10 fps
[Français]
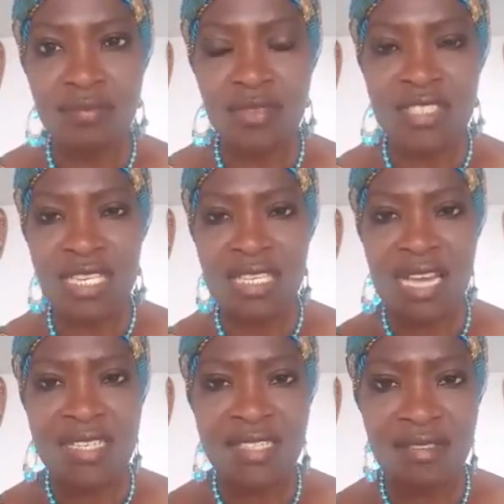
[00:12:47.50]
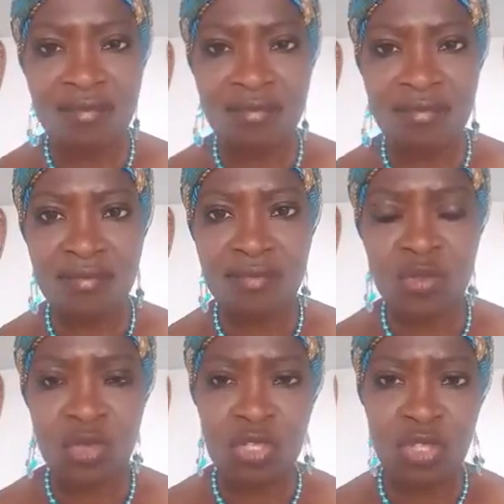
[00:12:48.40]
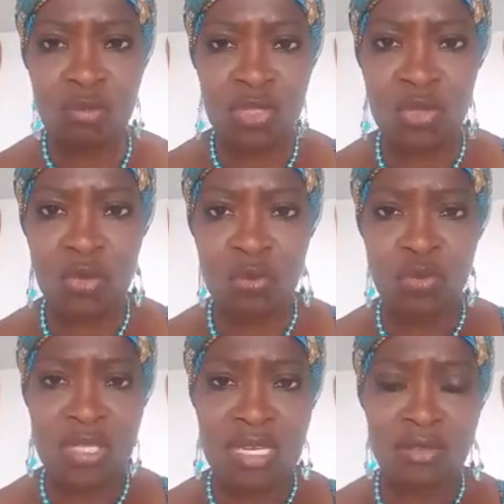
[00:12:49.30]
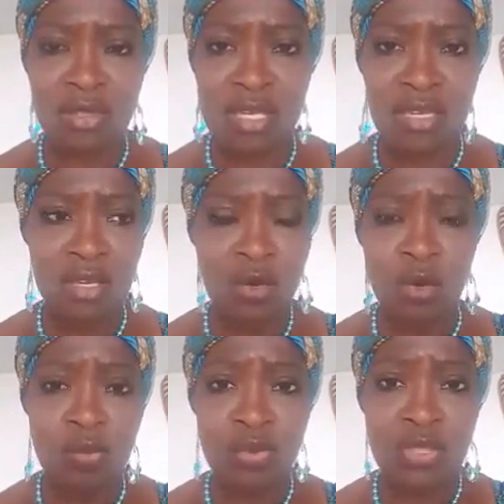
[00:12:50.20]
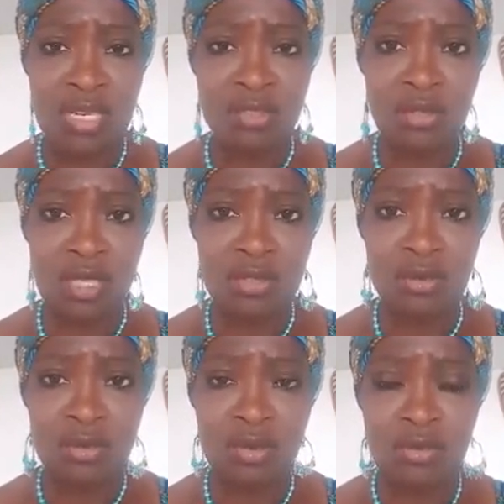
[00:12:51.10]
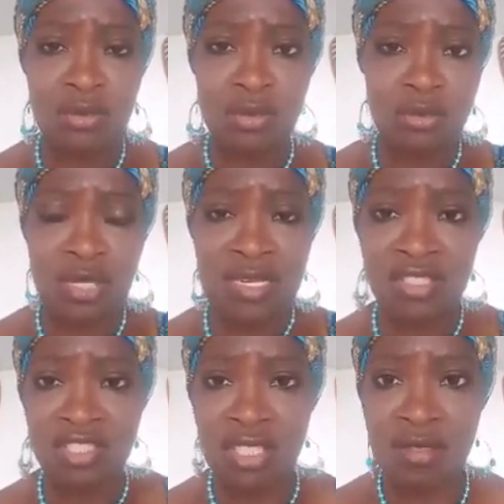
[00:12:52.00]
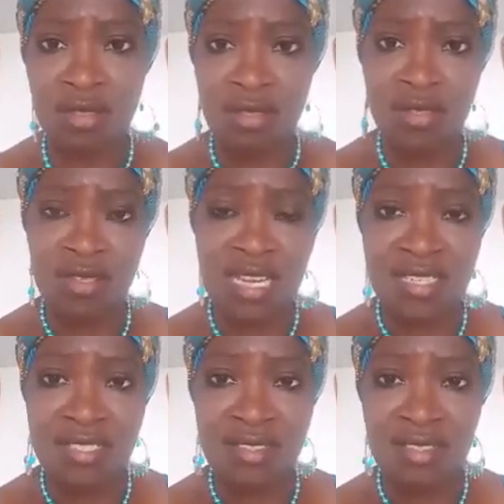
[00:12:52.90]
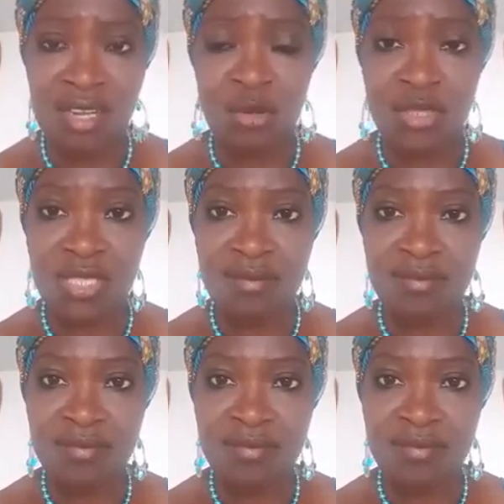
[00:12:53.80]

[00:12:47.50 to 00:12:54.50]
C'était les Karine. Nous, notre maison est au bout de la, de la, au bout de la, de la, rangée. Karine, à côté.